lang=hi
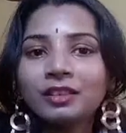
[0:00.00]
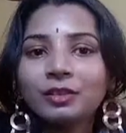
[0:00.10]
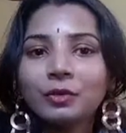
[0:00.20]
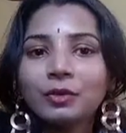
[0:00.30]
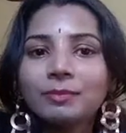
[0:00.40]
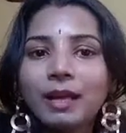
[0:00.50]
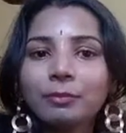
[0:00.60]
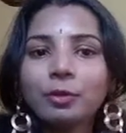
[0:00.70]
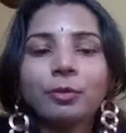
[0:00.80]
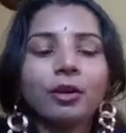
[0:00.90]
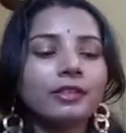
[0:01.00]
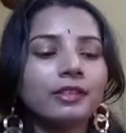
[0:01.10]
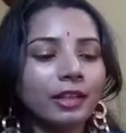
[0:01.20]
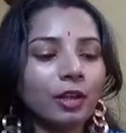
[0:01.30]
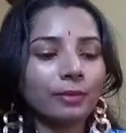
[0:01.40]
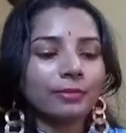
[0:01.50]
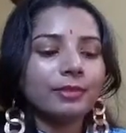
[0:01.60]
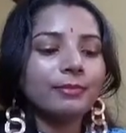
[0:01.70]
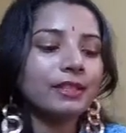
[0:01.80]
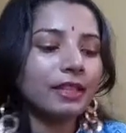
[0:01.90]
तो इसमें आपको बहुत सारे
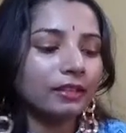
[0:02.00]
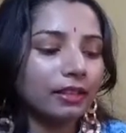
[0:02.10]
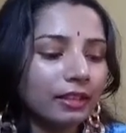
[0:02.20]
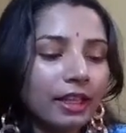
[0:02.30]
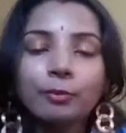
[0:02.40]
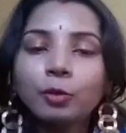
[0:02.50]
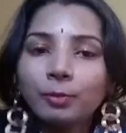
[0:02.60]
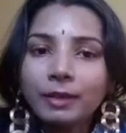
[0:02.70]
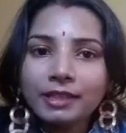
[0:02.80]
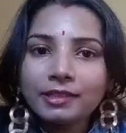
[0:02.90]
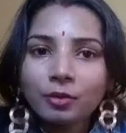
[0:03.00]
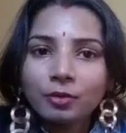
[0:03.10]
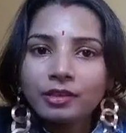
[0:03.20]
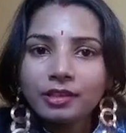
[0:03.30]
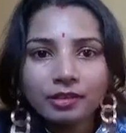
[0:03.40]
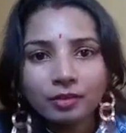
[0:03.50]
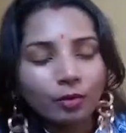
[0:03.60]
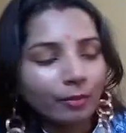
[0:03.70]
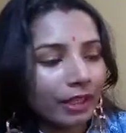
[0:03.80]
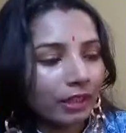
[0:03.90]
ऑप्शन मिल जाते हैं ये आपको प्ले स्टोर से
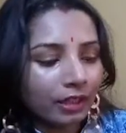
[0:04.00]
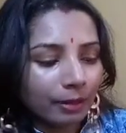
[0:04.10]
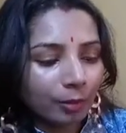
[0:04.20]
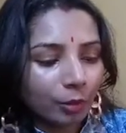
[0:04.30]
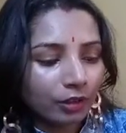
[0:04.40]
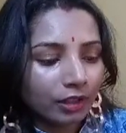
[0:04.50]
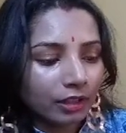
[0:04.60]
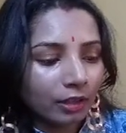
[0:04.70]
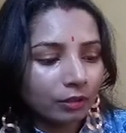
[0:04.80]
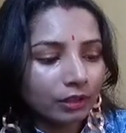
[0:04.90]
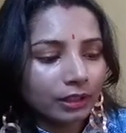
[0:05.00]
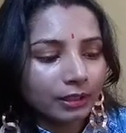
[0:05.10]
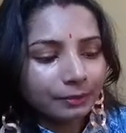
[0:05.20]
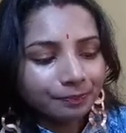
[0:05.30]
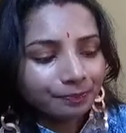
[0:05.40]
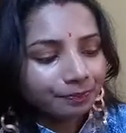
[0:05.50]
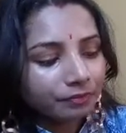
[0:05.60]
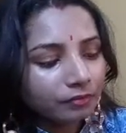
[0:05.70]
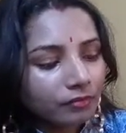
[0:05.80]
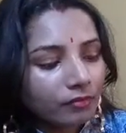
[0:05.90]
इसको मेनली अपलोड करना होता है
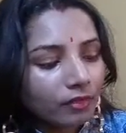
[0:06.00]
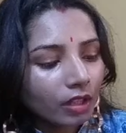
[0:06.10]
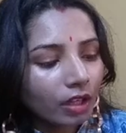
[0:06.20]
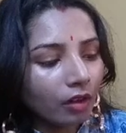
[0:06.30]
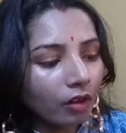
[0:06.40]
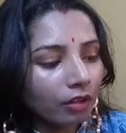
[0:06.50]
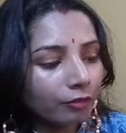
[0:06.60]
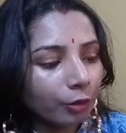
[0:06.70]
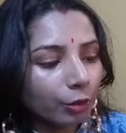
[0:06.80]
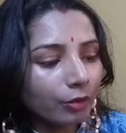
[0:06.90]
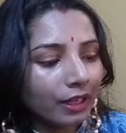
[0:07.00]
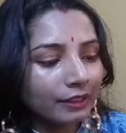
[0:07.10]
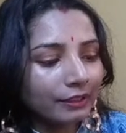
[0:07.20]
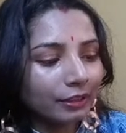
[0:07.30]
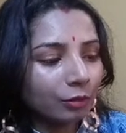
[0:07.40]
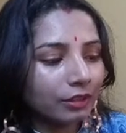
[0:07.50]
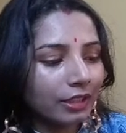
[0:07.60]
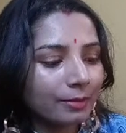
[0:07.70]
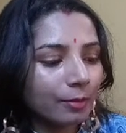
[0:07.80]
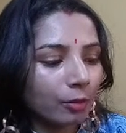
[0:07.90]
और फ़ोटो एडिटर होता है
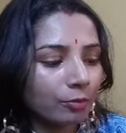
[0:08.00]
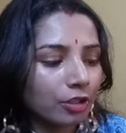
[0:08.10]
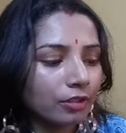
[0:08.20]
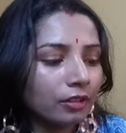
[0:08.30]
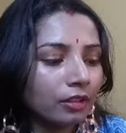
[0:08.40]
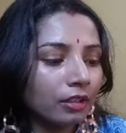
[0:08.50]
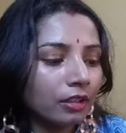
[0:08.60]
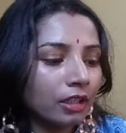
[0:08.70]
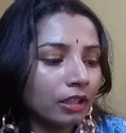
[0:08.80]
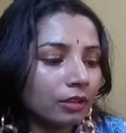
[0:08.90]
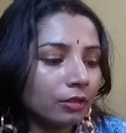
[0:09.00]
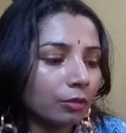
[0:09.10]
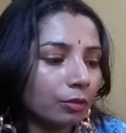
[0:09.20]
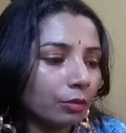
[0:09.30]
इसमें ऑप्शन तो